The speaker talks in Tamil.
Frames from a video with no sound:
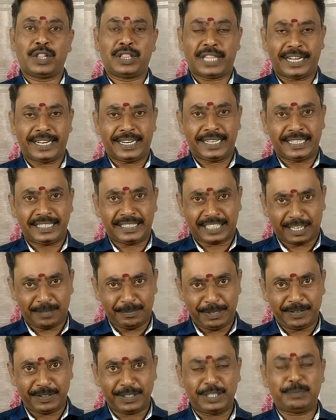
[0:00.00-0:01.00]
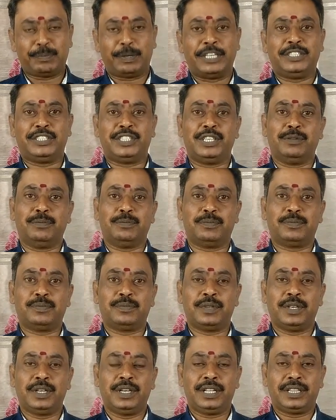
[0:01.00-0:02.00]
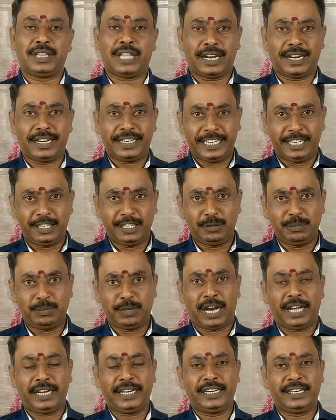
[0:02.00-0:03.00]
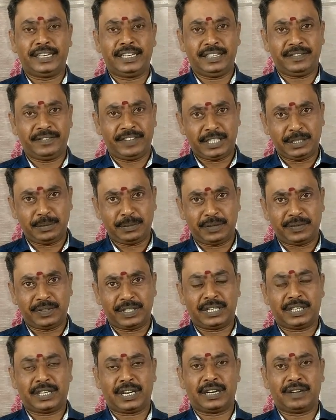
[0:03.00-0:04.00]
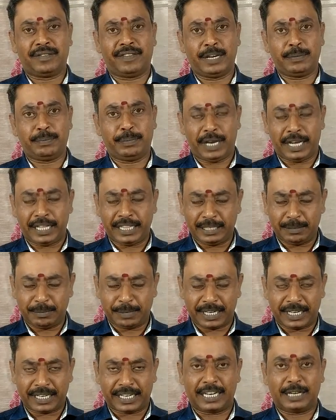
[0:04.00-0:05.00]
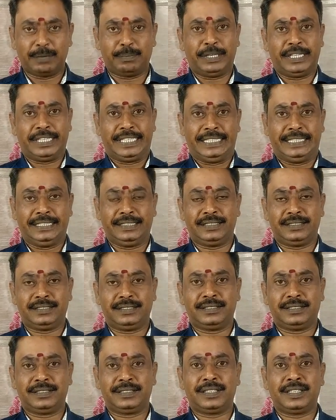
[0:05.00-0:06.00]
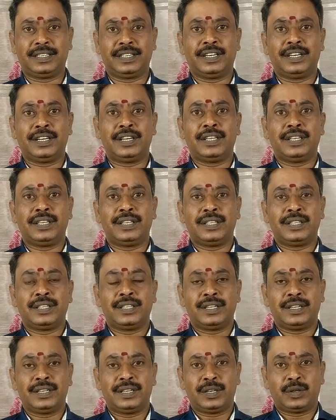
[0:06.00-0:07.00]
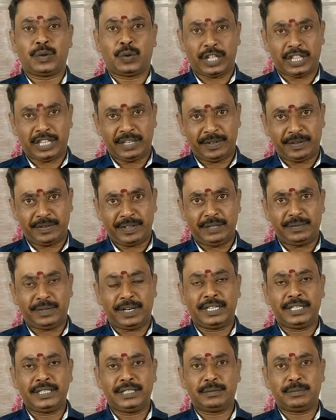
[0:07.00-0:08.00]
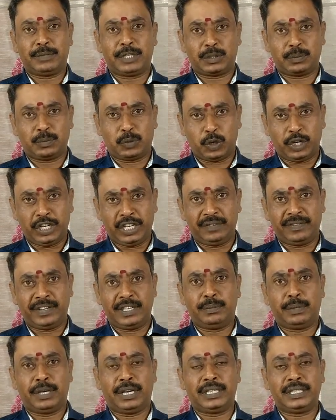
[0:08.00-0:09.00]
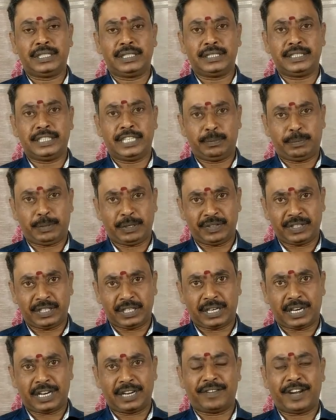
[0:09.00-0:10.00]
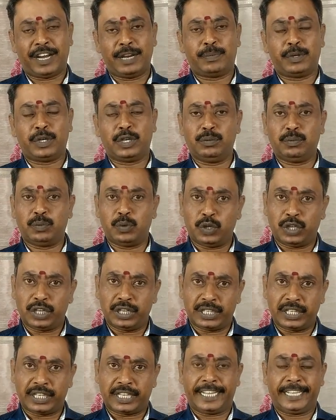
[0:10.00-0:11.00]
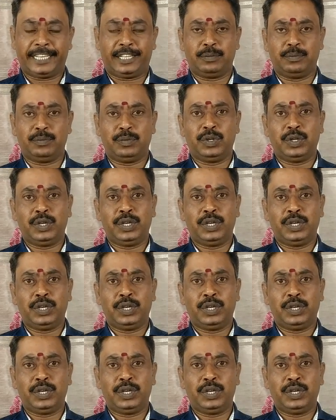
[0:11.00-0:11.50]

தங்களது திறமை வந்து பழிச்சிடும் தாங்கள் எடுக்கும் காரியங்களில் வெற்றி பெறுவதற்கான வாய்ப்பு அதிகமாக காணப்படுகின்றது குலதெய்வ வழிபாடு மற்றும் கோயில் வழிபாடு ஏற்படுவதற்கான வாய்ப்புகளும் உங்களுக்கு கிடைக்கும்